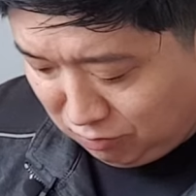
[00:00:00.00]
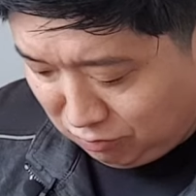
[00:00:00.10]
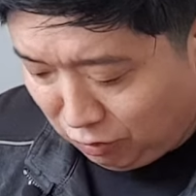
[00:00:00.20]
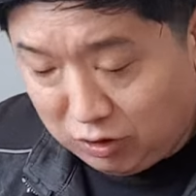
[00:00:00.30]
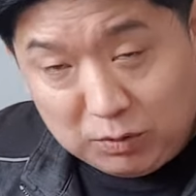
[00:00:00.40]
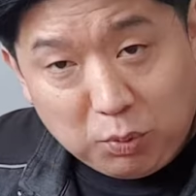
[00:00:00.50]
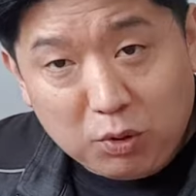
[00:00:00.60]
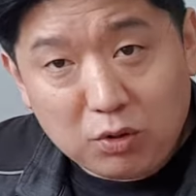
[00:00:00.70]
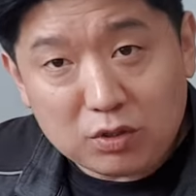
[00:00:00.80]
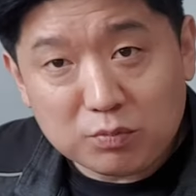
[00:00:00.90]
어디
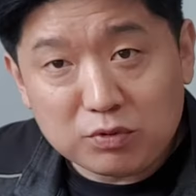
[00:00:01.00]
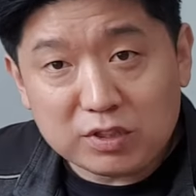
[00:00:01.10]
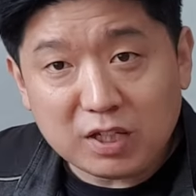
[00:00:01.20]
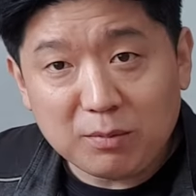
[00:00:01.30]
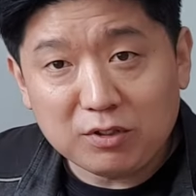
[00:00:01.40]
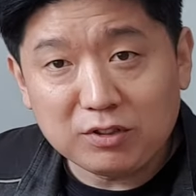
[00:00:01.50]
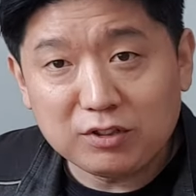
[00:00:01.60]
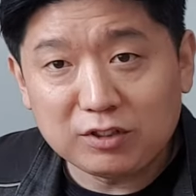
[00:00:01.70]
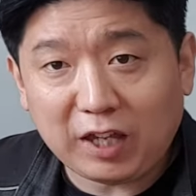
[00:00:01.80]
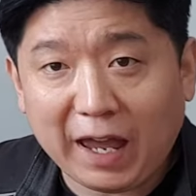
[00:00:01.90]
보일러에서 물이
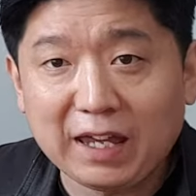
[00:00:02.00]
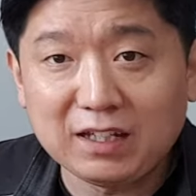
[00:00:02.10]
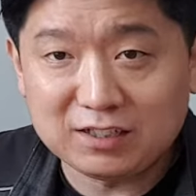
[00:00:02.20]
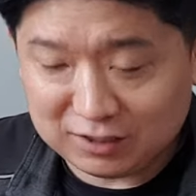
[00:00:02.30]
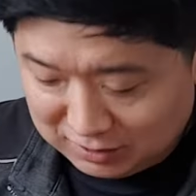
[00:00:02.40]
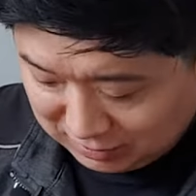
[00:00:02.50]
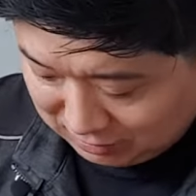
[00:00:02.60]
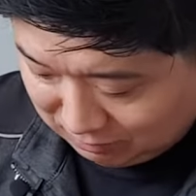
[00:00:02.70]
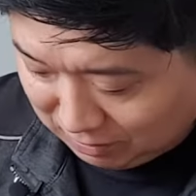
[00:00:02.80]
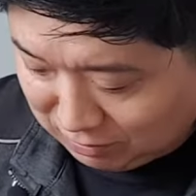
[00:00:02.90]
새면은 다행이지
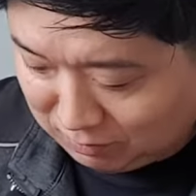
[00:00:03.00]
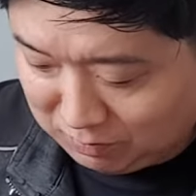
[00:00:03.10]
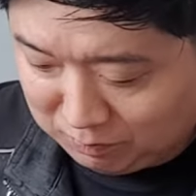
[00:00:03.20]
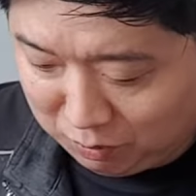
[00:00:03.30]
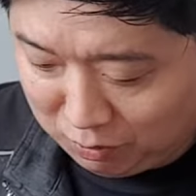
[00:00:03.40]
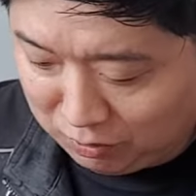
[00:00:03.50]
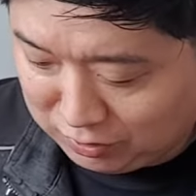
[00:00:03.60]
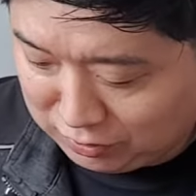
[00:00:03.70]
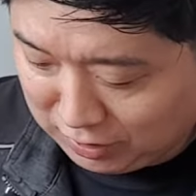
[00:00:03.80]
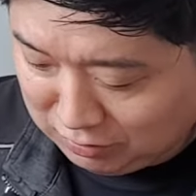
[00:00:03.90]
왜 그러면
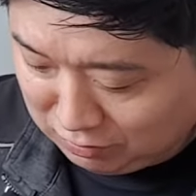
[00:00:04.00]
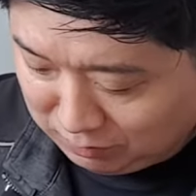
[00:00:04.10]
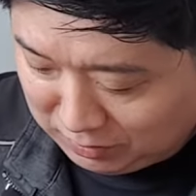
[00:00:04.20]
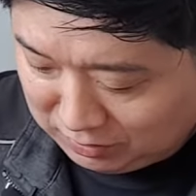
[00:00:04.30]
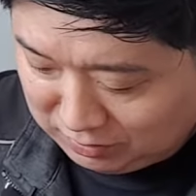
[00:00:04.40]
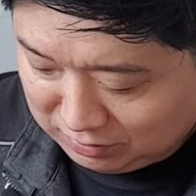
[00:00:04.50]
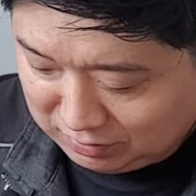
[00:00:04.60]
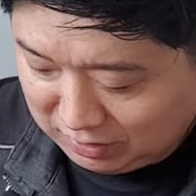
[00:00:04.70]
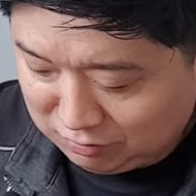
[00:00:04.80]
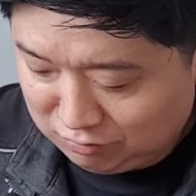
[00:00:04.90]
보일러에서 새는 거면은
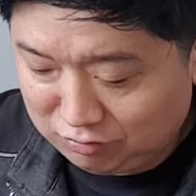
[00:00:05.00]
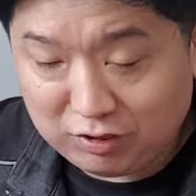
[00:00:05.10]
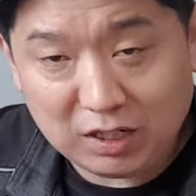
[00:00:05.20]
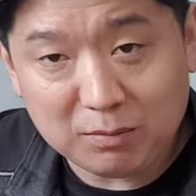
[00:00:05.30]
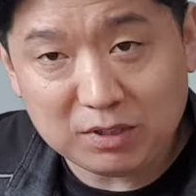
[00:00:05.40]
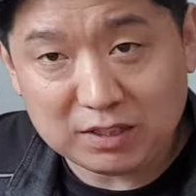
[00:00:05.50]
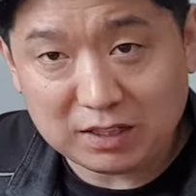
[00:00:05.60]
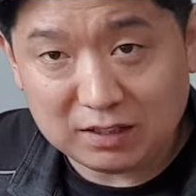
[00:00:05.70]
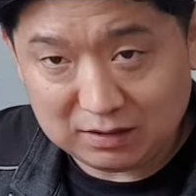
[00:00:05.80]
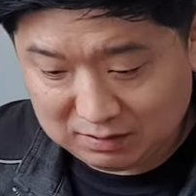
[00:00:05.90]
이렇게 수리를 하면
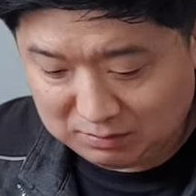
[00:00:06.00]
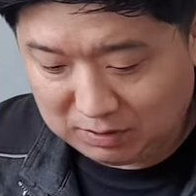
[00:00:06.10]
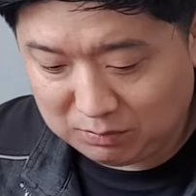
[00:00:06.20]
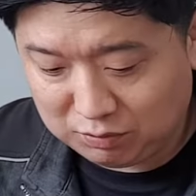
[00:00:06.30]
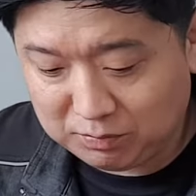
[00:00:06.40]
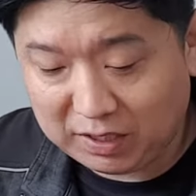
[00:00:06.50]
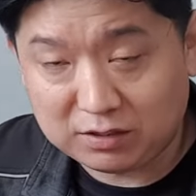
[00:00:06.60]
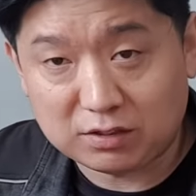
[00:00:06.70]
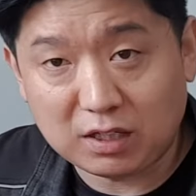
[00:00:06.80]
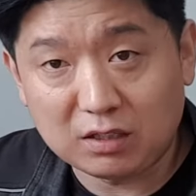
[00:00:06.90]
되잖아 뭐
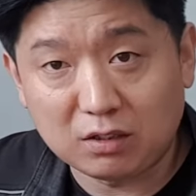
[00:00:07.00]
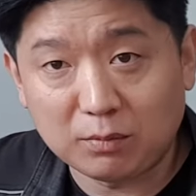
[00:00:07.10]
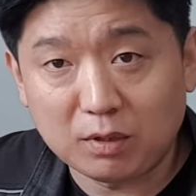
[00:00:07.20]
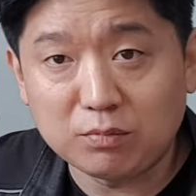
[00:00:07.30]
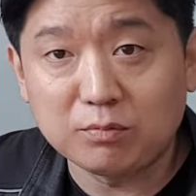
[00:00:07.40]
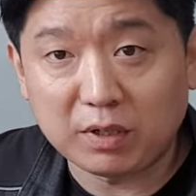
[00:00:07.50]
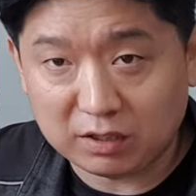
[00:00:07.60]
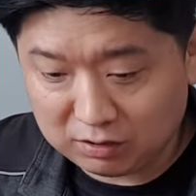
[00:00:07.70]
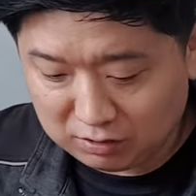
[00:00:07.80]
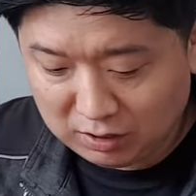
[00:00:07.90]
분배기에서 새는 거면
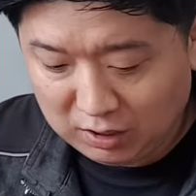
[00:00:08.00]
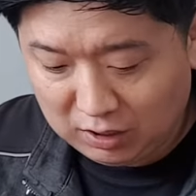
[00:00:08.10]
분배기를